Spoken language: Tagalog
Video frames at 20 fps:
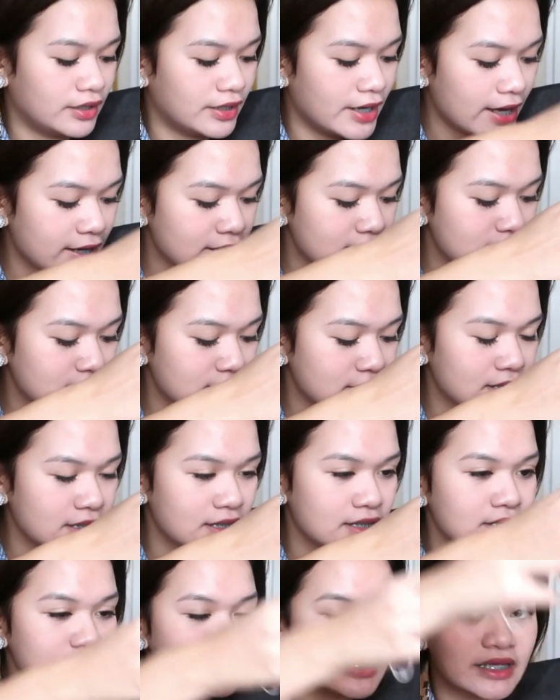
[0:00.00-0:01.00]
Next
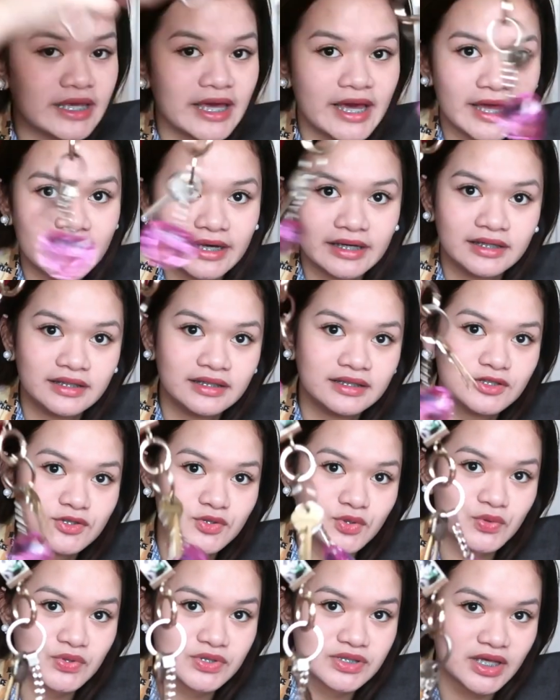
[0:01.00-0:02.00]
is, ayan,
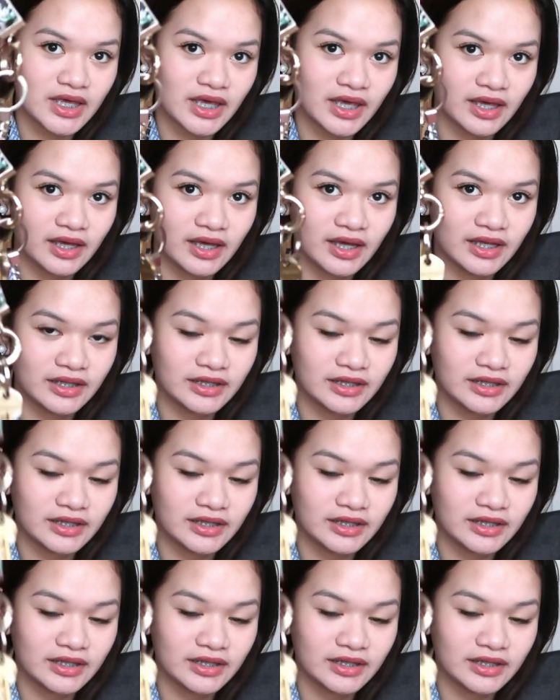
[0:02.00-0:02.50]
susi.